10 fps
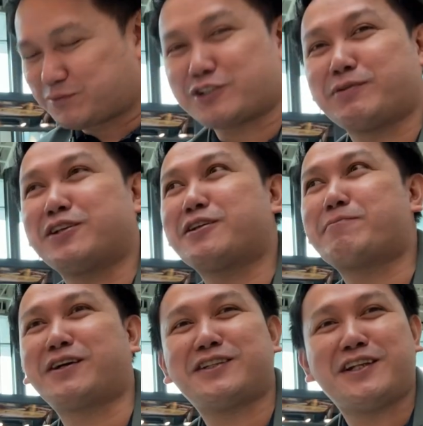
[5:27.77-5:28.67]
Despedida
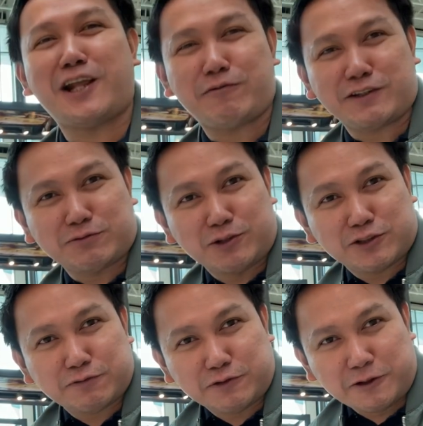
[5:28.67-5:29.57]
party ni Life is
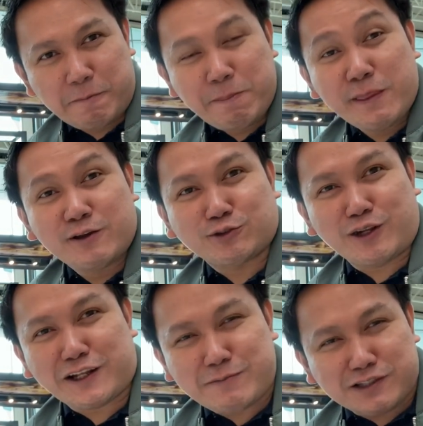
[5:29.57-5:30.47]
beautiful. So
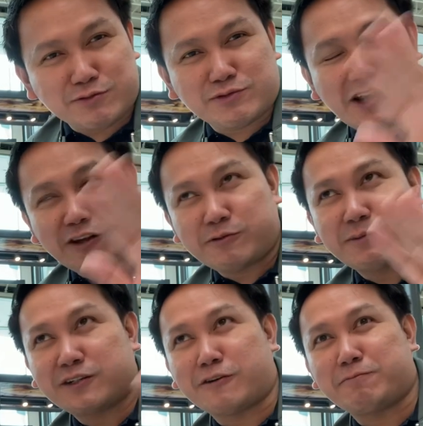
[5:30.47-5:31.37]
lahat ng
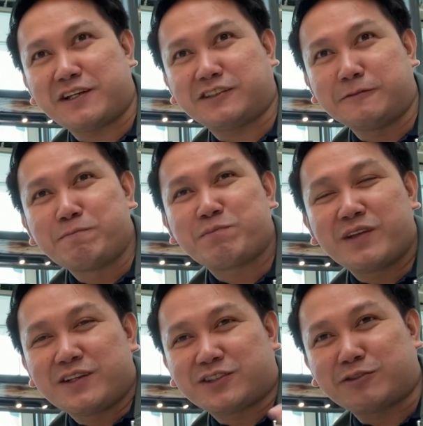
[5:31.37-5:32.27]
subscriber of this
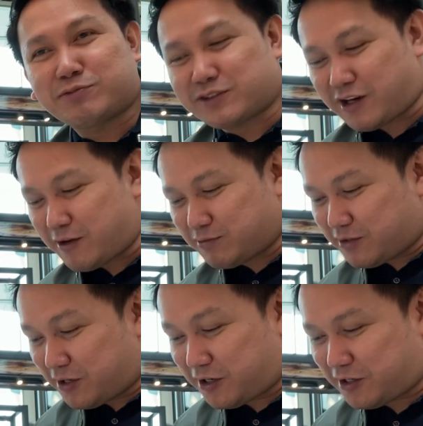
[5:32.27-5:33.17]
subscribe
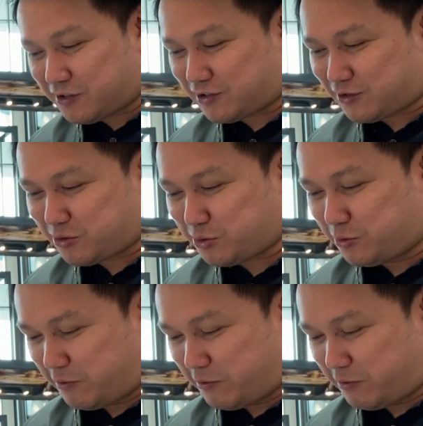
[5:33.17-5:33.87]
first to